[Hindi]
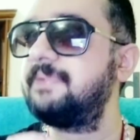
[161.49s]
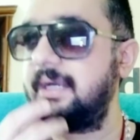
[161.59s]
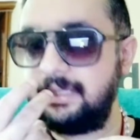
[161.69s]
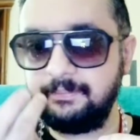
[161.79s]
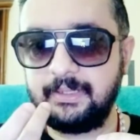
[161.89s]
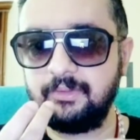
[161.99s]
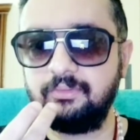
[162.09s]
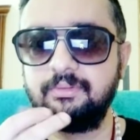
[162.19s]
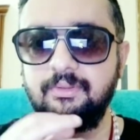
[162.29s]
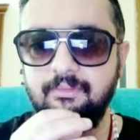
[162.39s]
प्राणायाम कर
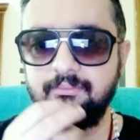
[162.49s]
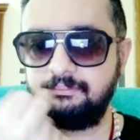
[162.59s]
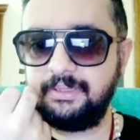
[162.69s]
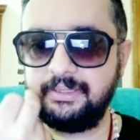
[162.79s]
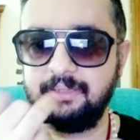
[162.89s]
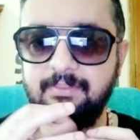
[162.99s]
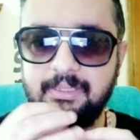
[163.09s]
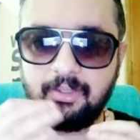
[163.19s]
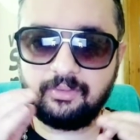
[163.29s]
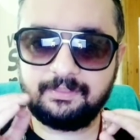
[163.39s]
लो यू नो ब्रीद इन
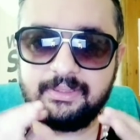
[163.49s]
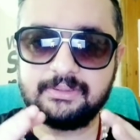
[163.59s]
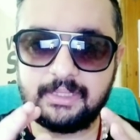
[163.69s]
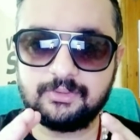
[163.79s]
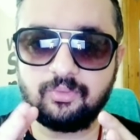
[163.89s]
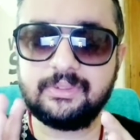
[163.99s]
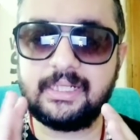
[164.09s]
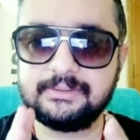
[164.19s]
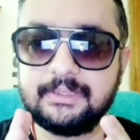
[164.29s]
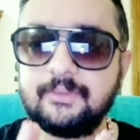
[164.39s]
ब्रीद आउट अपनी सांसों को
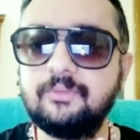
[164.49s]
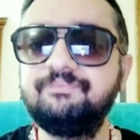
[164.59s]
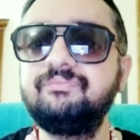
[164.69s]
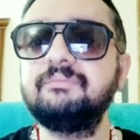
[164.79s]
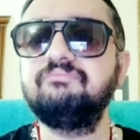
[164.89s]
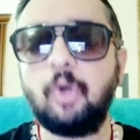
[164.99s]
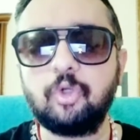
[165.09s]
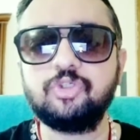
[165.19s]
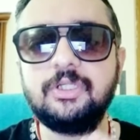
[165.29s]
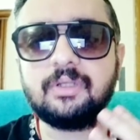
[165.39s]
ध्यान से देखो
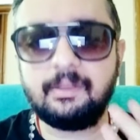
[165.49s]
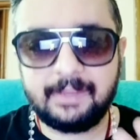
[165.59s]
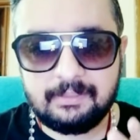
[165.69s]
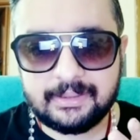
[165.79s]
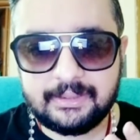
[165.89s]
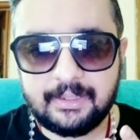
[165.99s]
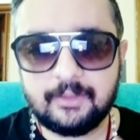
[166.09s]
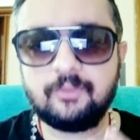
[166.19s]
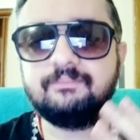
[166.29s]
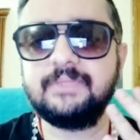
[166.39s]
और कुछ नहीं तो कपाल भाती
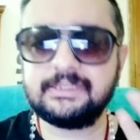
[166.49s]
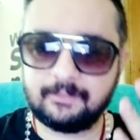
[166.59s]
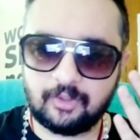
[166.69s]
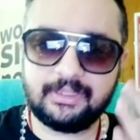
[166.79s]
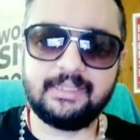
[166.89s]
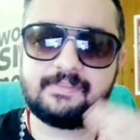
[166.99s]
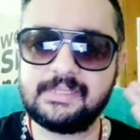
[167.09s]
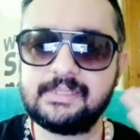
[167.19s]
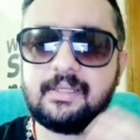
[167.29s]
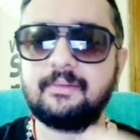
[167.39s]
कर लो ये सब ऑनलाइन आप सीख